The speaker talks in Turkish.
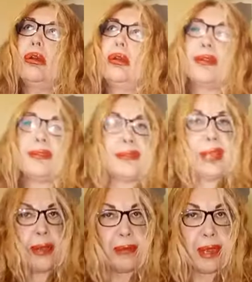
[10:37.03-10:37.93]
Kız
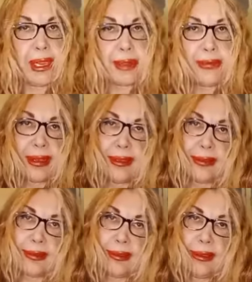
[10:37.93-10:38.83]
yapma etme
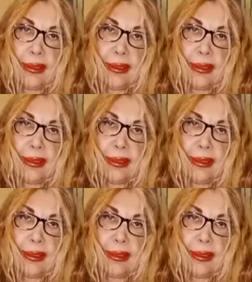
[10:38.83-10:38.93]
kız e,